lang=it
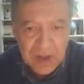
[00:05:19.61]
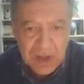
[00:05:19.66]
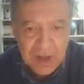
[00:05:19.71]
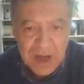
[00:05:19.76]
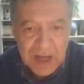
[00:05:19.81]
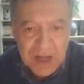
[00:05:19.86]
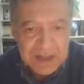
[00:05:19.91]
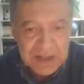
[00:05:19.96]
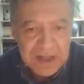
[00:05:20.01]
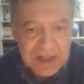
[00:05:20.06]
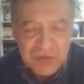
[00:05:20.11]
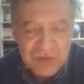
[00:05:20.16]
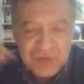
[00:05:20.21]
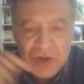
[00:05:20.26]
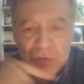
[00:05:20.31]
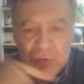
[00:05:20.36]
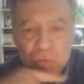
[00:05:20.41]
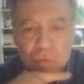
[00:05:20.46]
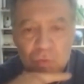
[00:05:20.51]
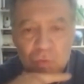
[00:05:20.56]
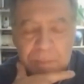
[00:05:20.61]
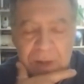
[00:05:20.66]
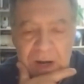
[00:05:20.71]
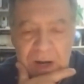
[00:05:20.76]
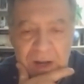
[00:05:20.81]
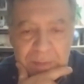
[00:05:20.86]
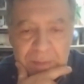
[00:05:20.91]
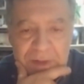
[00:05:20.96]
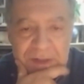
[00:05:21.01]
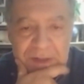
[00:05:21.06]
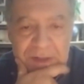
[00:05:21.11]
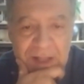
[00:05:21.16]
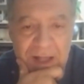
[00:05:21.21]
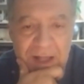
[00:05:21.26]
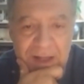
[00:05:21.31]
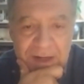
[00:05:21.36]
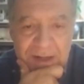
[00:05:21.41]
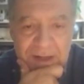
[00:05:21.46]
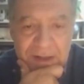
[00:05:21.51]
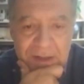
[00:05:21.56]
ed eleggendo un
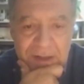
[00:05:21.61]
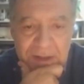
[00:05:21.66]
parlamentare